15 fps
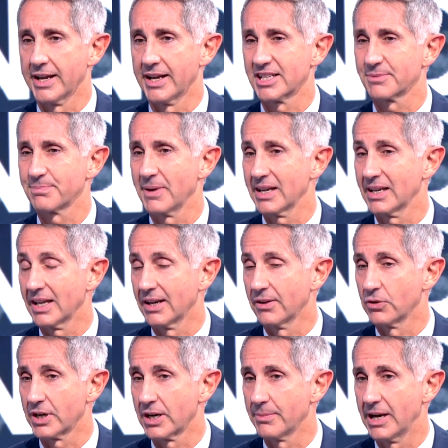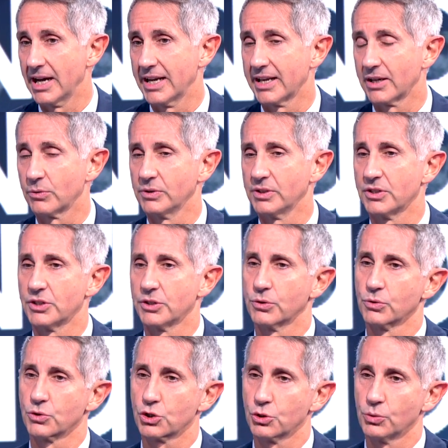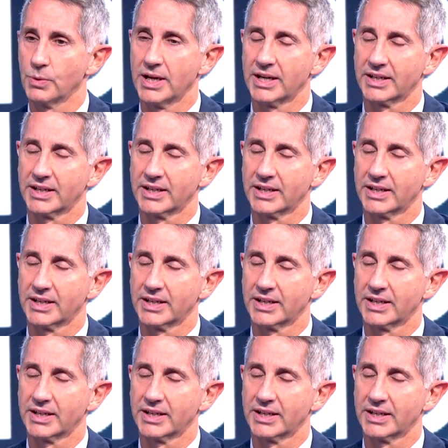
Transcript: La spalla lavora male e quindi si consuma